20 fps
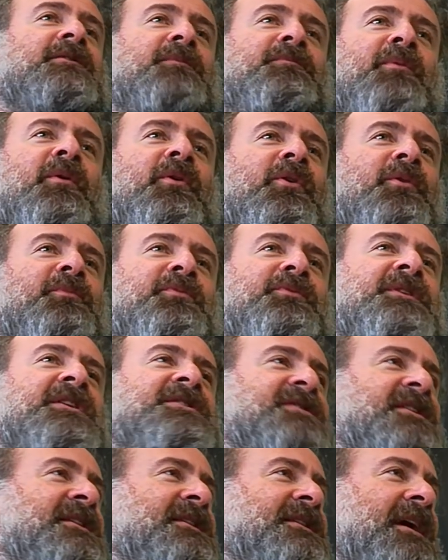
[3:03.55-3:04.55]
poco più di
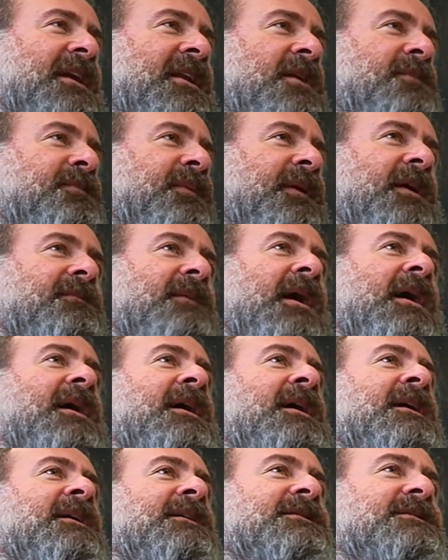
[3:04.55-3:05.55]
cent'anni prima
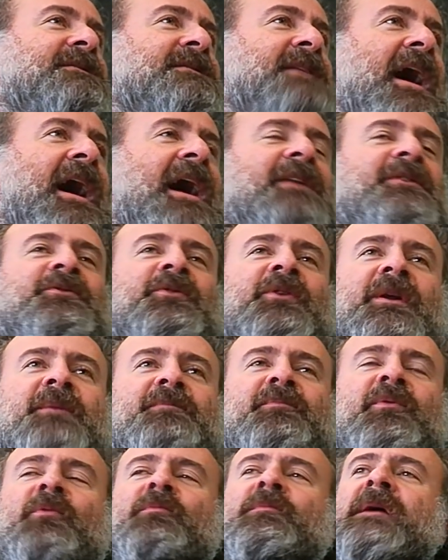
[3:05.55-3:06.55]
Stato,
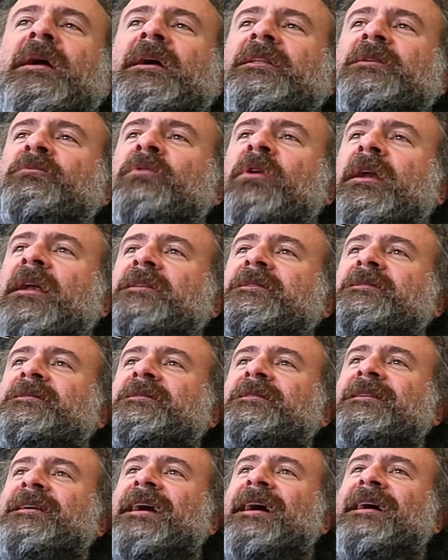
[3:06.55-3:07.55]
Repubblica, e
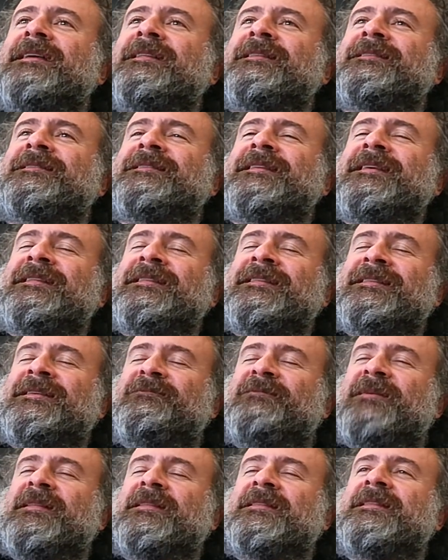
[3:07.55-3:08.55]
Democrazia in,
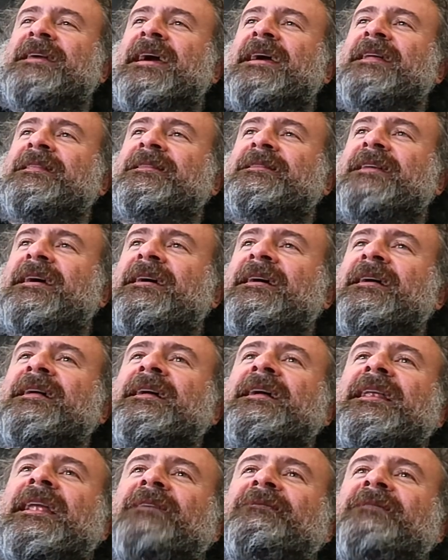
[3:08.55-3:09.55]
indipendente,
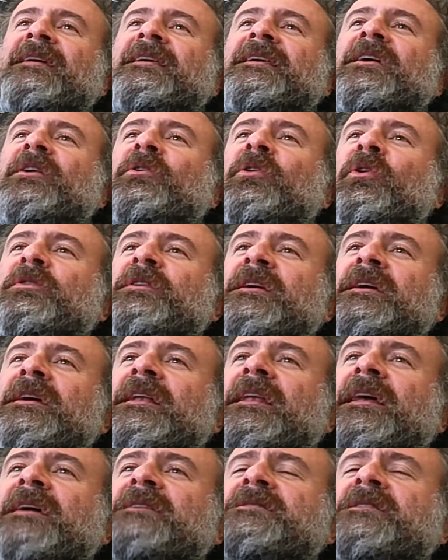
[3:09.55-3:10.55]
la vecchia colonia
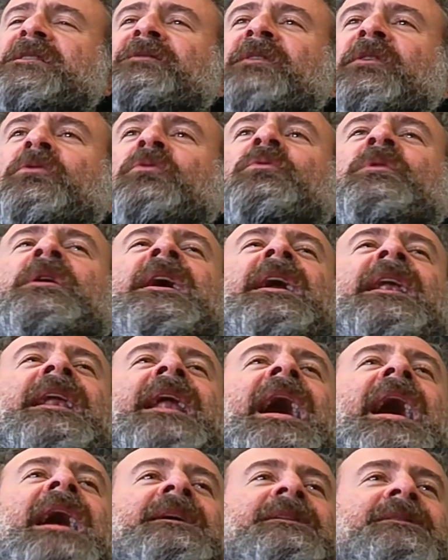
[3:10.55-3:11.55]
inglese è diventata un
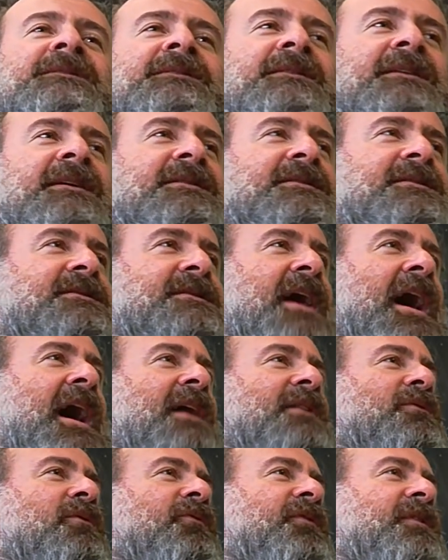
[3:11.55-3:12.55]
grande
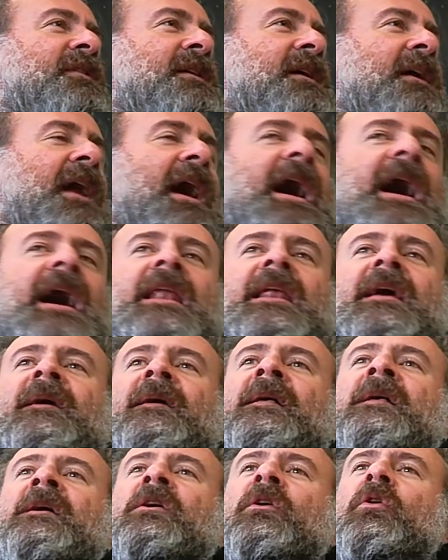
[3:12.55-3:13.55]
Stato federale
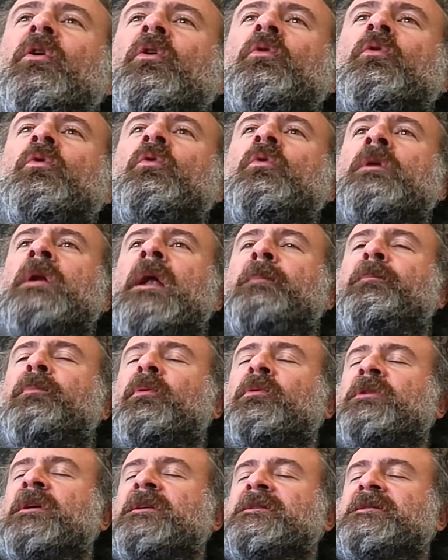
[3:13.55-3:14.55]
con una
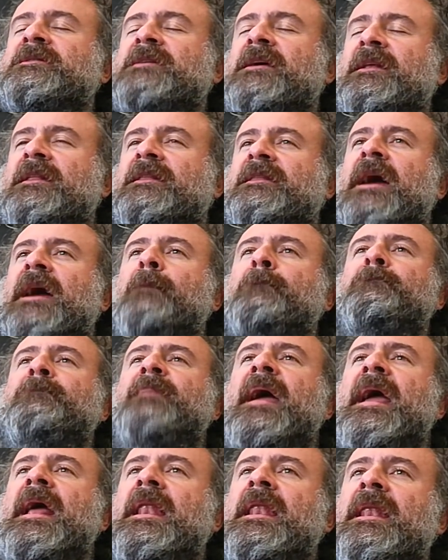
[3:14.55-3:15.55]
potenzialità
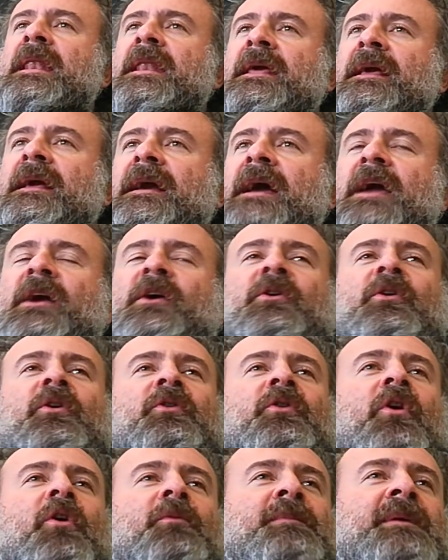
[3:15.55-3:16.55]
bellica,
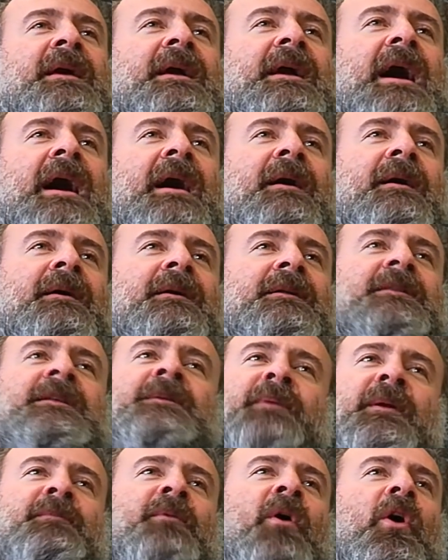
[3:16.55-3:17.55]
economica di
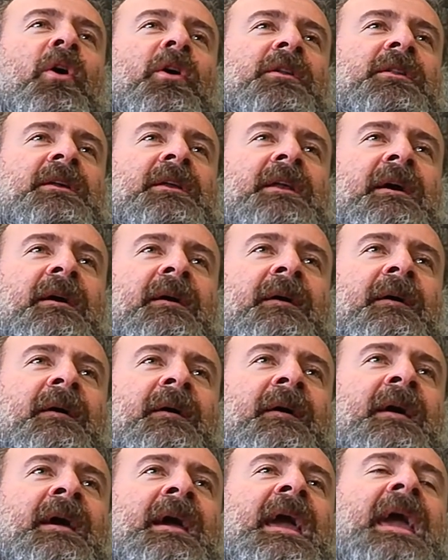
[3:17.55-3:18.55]
prim'ordine
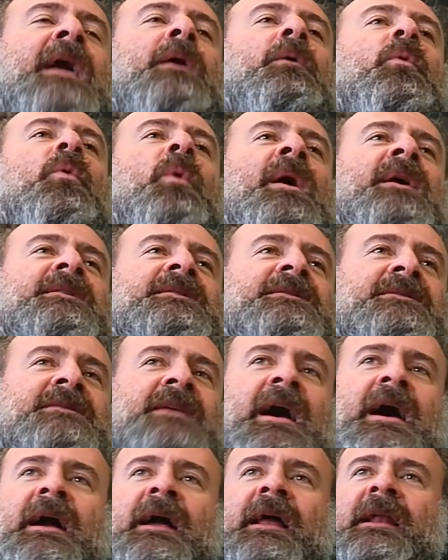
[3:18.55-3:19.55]
e
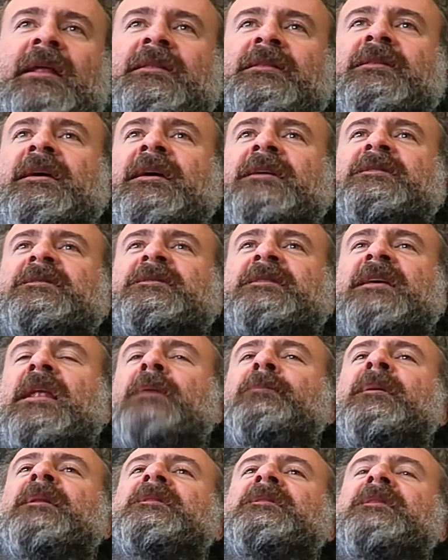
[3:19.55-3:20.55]
questa grandezza la
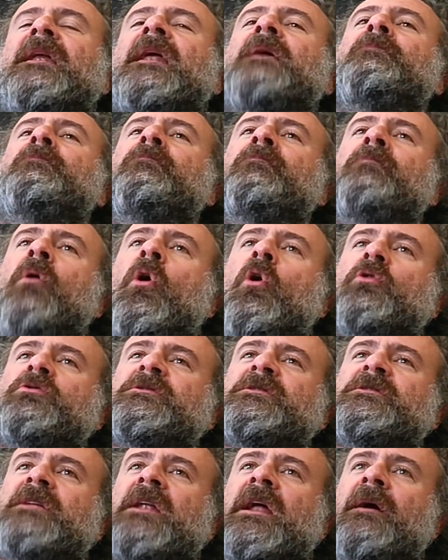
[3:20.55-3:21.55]
metterà in
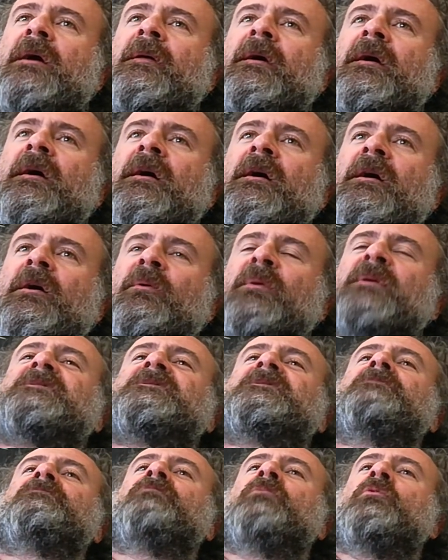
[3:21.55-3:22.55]
mostra,
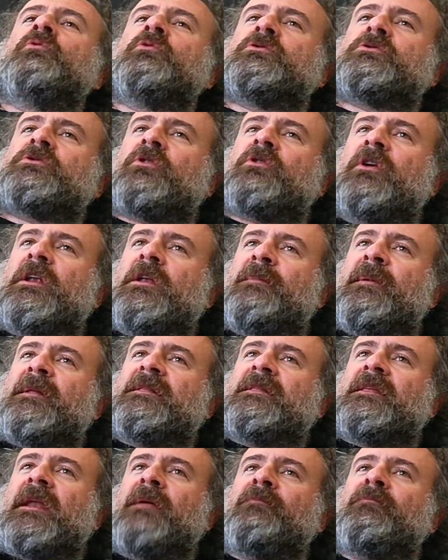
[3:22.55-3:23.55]
questi muscoli li
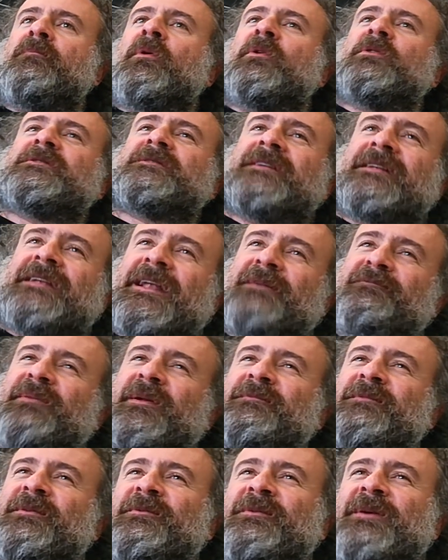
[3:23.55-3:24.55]
metterà in mostra nella
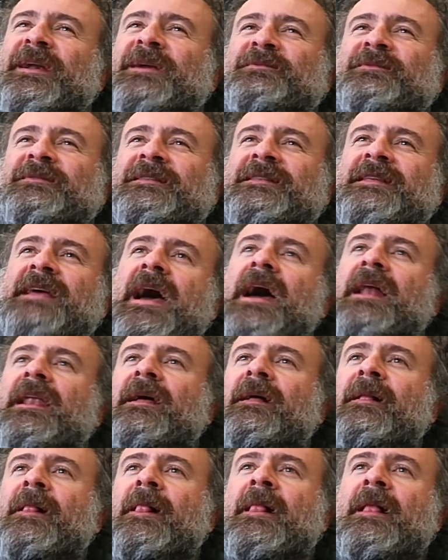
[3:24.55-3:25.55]
Prima Guerra
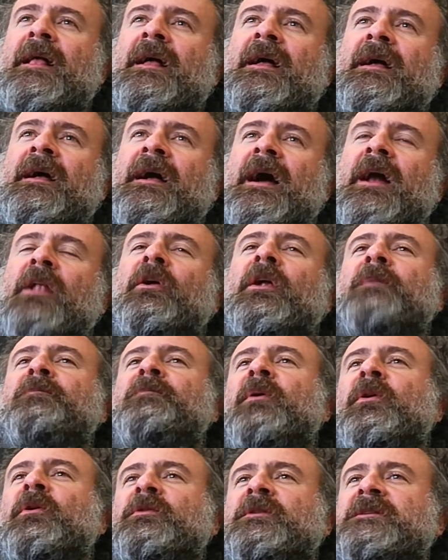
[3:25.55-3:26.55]
Mondiale allora è
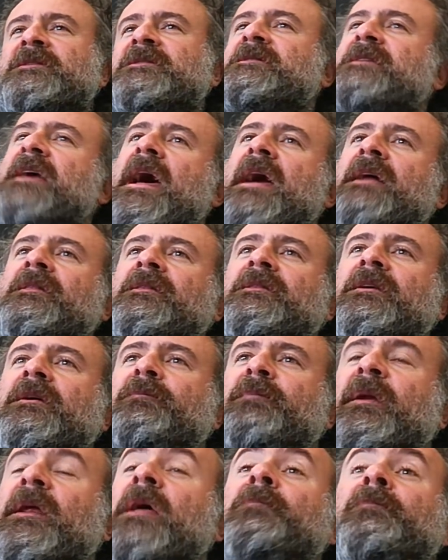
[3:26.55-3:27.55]
periodizzante,
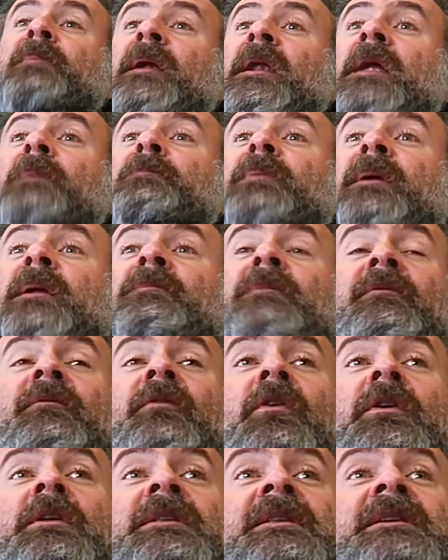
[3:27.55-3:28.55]
perché per la prima
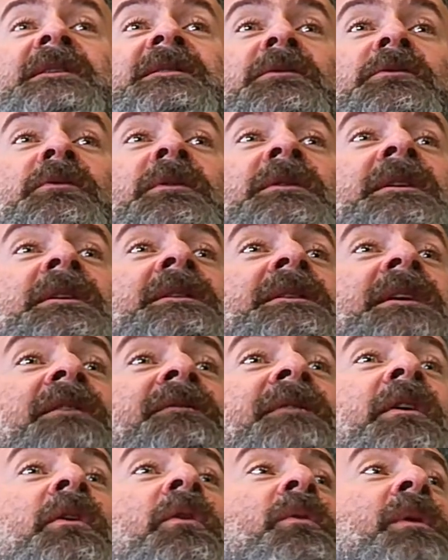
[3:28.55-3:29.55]
volta gli Stati Uniti
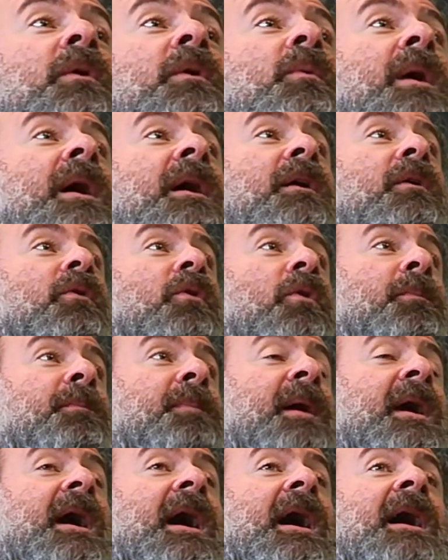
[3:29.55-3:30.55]
intervengono in una guerra
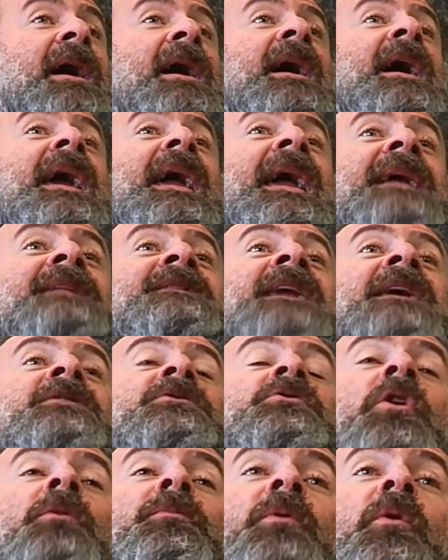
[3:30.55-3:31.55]
europea e da
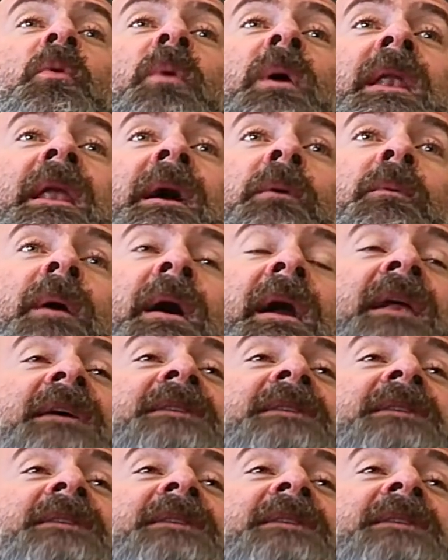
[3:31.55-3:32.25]
dopo quella guerra